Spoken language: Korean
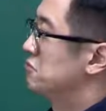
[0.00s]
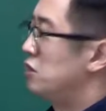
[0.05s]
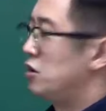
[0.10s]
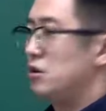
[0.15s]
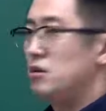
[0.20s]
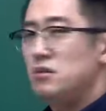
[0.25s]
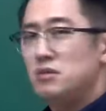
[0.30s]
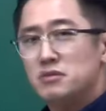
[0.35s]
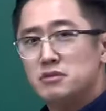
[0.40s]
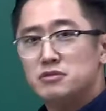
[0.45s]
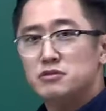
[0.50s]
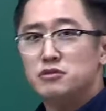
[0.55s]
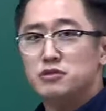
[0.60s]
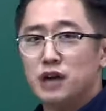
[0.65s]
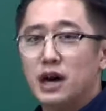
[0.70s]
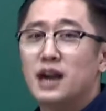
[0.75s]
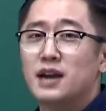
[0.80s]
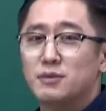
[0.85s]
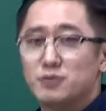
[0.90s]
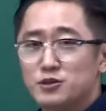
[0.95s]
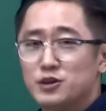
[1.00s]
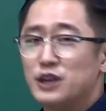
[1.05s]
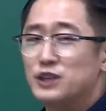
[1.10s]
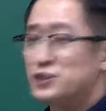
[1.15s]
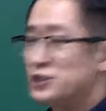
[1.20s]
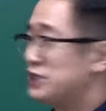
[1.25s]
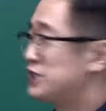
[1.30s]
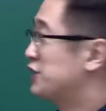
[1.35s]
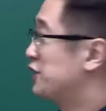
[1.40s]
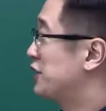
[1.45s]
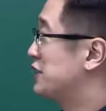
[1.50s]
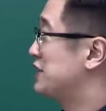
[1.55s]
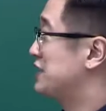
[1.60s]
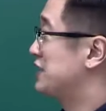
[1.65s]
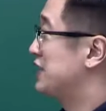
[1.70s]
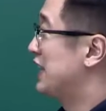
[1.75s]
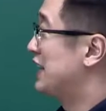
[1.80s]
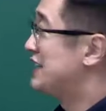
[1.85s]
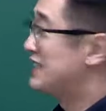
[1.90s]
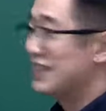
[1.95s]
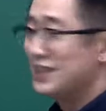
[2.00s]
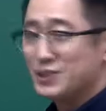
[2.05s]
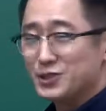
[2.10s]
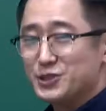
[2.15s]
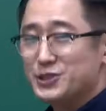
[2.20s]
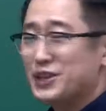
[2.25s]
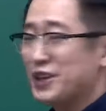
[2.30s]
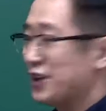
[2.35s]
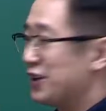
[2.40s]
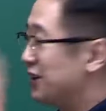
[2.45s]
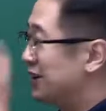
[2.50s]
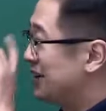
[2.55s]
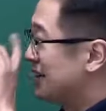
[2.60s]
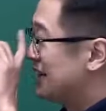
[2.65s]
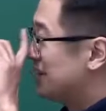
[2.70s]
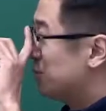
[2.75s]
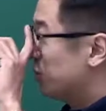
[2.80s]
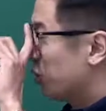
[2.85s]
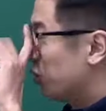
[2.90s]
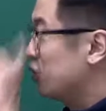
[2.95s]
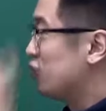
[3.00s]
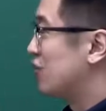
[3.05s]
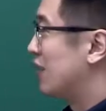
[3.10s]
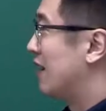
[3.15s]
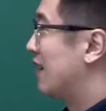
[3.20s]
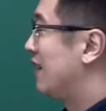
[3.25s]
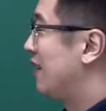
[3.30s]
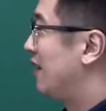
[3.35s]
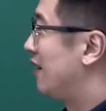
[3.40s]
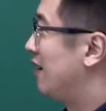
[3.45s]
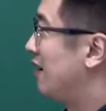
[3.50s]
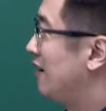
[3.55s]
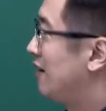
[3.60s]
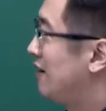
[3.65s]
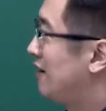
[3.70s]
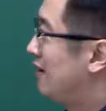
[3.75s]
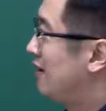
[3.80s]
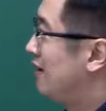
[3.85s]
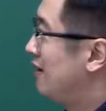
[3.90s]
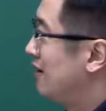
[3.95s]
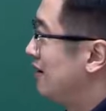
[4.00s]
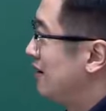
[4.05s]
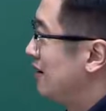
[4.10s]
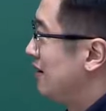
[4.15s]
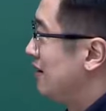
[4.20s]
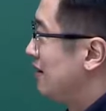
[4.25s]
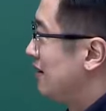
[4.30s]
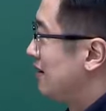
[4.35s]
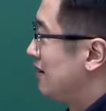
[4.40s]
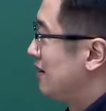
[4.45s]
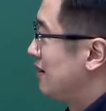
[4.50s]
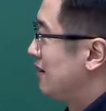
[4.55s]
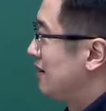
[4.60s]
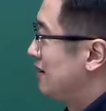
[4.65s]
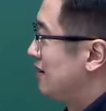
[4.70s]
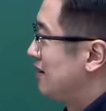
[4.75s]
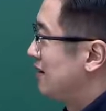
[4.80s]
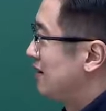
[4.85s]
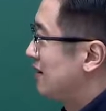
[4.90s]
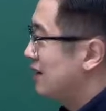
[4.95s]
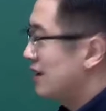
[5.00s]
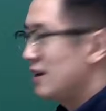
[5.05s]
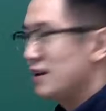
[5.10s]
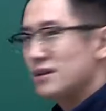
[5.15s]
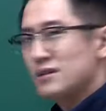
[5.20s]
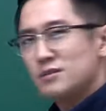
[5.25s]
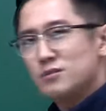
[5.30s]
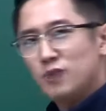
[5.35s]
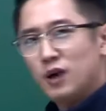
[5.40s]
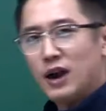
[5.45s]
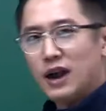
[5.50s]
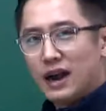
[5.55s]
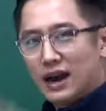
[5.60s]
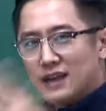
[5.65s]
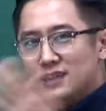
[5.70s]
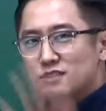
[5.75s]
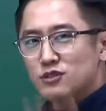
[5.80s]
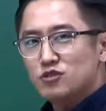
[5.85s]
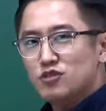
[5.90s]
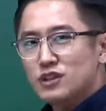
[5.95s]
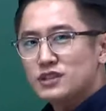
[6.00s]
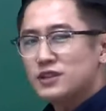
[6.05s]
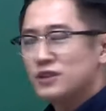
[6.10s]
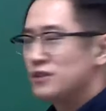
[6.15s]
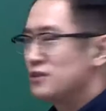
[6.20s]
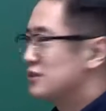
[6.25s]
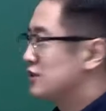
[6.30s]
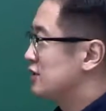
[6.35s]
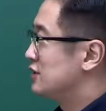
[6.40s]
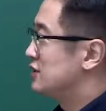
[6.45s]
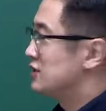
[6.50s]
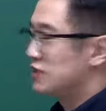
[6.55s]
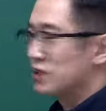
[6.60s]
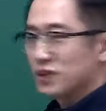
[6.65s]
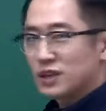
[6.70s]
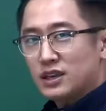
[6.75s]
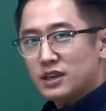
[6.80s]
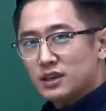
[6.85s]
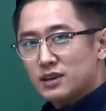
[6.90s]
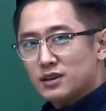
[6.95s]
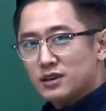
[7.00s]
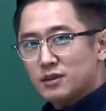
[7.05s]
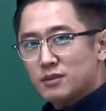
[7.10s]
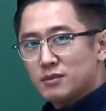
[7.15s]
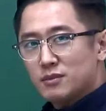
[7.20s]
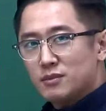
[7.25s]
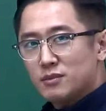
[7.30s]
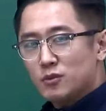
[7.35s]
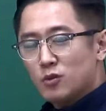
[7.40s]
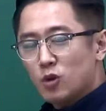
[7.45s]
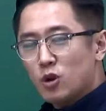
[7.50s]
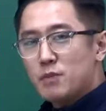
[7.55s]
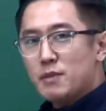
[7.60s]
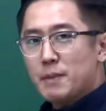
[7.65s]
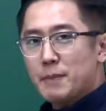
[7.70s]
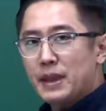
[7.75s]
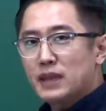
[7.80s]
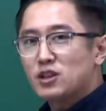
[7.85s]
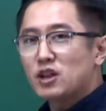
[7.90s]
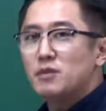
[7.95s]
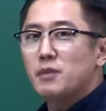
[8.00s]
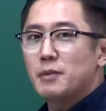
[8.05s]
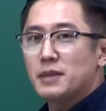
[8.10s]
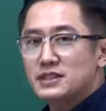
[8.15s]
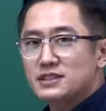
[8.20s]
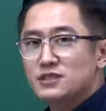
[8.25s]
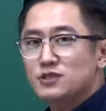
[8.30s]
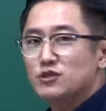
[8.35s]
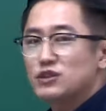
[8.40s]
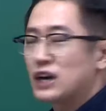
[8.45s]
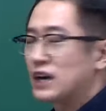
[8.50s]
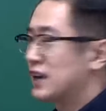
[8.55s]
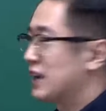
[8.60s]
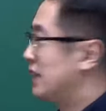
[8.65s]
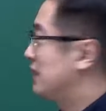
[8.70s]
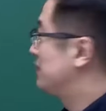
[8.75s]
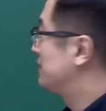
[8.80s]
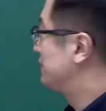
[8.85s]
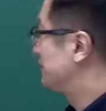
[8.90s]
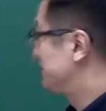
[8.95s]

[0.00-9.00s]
뭐, 뭐 구하라면 구할 수 있을 것 같으니까 일단 둘게요. 뭘로 구할까? 아 그냥 뭐 알아서 구하세요. 저는 저기 오랜만에 벡터 한 번만 쓰고 갈게.